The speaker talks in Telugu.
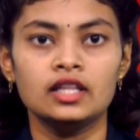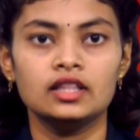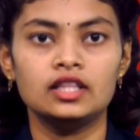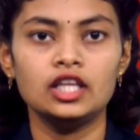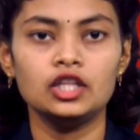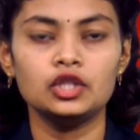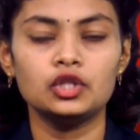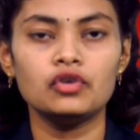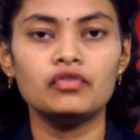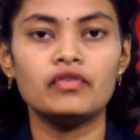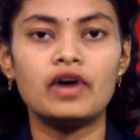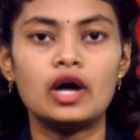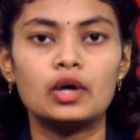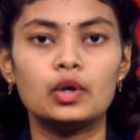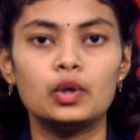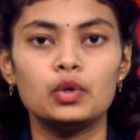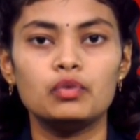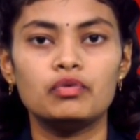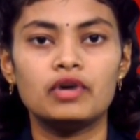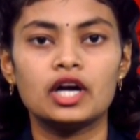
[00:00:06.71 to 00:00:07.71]
దీంతో
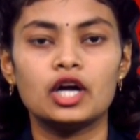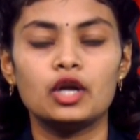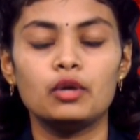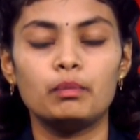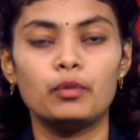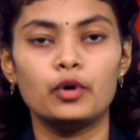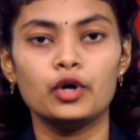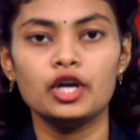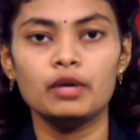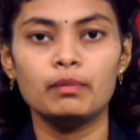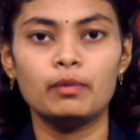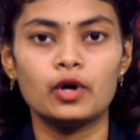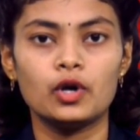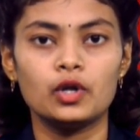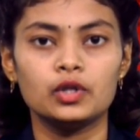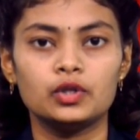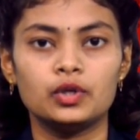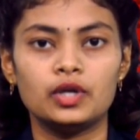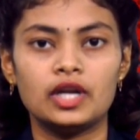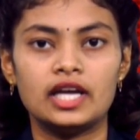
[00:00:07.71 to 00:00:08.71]
వాగులు వంకలు పొంగి
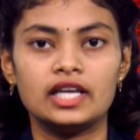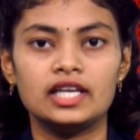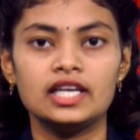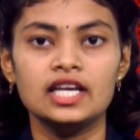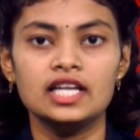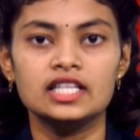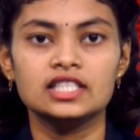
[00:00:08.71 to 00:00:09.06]
పొర్లుతున్నాయి